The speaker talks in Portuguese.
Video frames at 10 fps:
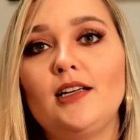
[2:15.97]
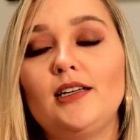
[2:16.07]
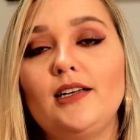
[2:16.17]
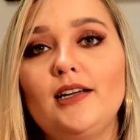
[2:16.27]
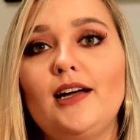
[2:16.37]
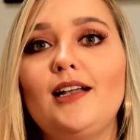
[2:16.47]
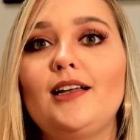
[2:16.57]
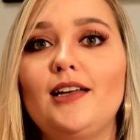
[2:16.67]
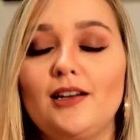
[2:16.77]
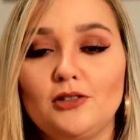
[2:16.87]
E
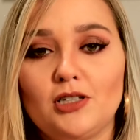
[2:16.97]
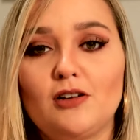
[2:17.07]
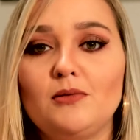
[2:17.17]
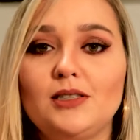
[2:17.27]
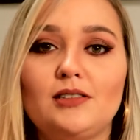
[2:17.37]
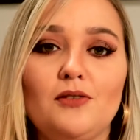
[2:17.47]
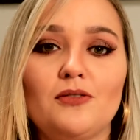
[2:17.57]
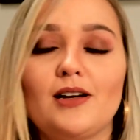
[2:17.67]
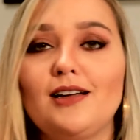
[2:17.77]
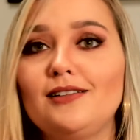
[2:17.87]
ali eu já comecei a
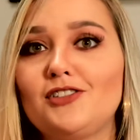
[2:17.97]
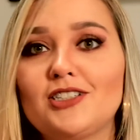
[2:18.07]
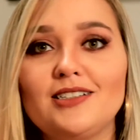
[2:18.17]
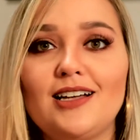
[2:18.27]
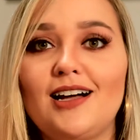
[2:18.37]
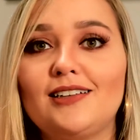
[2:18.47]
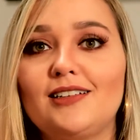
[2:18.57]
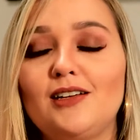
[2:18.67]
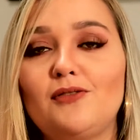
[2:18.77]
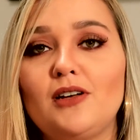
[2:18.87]
ficar indignada,
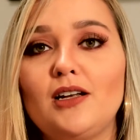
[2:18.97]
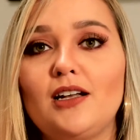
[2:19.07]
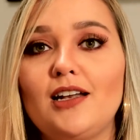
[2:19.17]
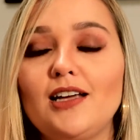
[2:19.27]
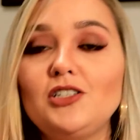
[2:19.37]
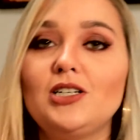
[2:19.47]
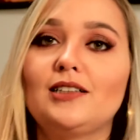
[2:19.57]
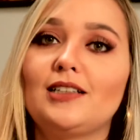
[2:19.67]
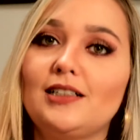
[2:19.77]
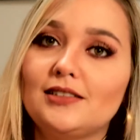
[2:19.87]
né? Falei, além de
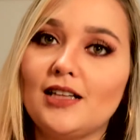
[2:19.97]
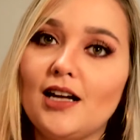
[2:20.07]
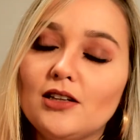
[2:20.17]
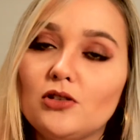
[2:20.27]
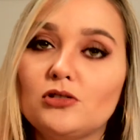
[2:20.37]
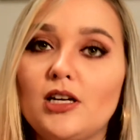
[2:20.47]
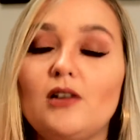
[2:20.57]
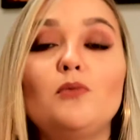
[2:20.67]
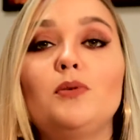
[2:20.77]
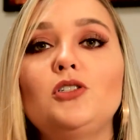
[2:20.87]
atrasar,
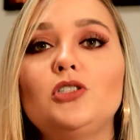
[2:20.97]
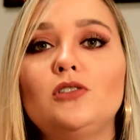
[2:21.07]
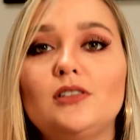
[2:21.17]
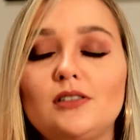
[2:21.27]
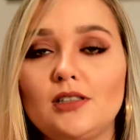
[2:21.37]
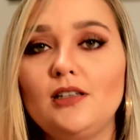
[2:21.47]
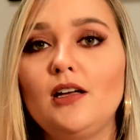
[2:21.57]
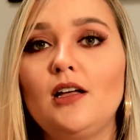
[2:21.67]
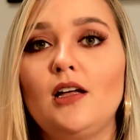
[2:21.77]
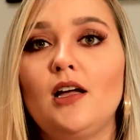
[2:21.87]
trouxeram um pedido assim.
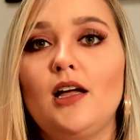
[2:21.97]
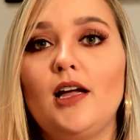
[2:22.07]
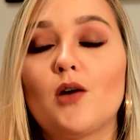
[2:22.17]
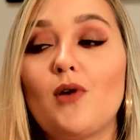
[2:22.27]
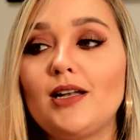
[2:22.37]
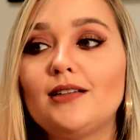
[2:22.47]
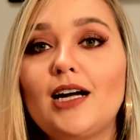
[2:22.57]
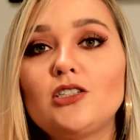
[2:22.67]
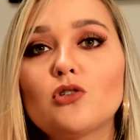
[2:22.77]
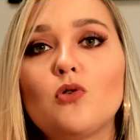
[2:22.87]
É,
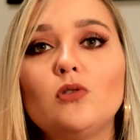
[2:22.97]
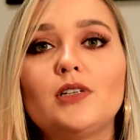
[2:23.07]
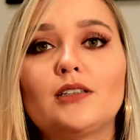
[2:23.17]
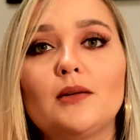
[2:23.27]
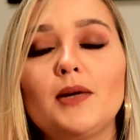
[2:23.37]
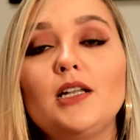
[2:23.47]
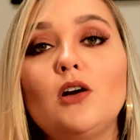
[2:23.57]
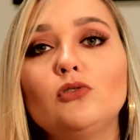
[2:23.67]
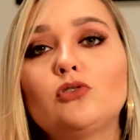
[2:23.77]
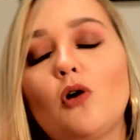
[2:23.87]
qualidade conta também
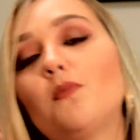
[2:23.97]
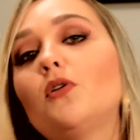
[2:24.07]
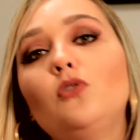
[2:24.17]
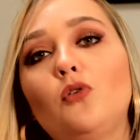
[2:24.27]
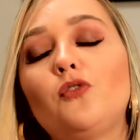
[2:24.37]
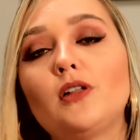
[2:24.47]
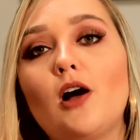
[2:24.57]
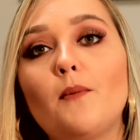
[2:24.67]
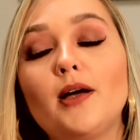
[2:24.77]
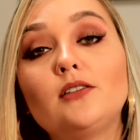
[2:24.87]
não só o produto
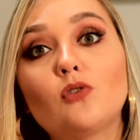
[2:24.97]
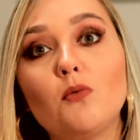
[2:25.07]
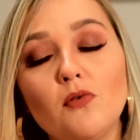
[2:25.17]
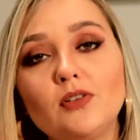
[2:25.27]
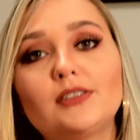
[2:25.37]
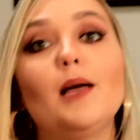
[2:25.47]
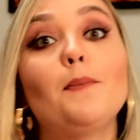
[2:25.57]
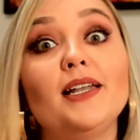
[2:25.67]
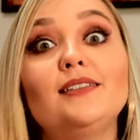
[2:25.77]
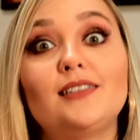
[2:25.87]
final, mas como você
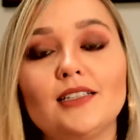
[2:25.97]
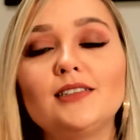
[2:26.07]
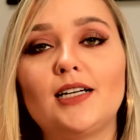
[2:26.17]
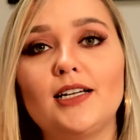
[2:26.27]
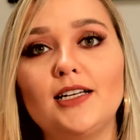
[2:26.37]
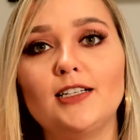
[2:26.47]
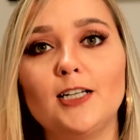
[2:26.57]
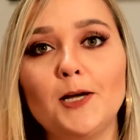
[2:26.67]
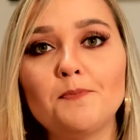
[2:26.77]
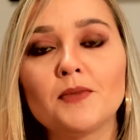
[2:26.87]
apresenta ele,
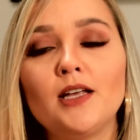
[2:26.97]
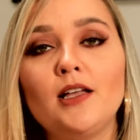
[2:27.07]
né?